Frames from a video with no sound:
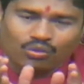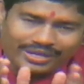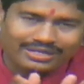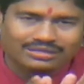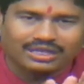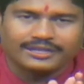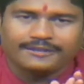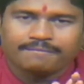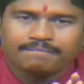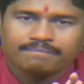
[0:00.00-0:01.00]
অনেকটাই
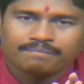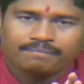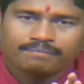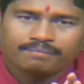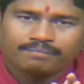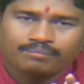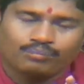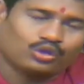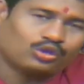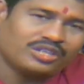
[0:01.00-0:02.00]

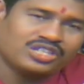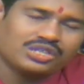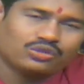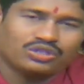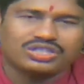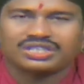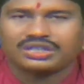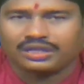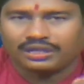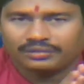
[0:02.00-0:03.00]
বর্তমানে শিক্ষক শিক্ষিকা